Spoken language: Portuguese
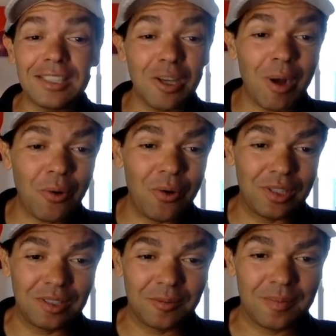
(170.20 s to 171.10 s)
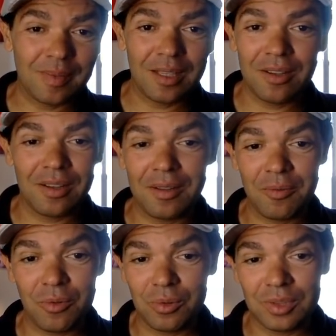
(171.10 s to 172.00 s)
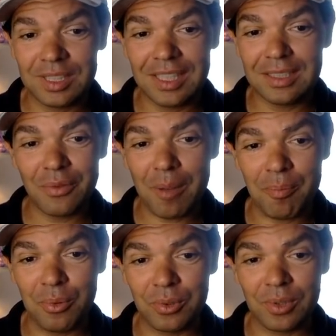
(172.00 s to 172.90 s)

isso é uma coisa. Ciclista ficar puto,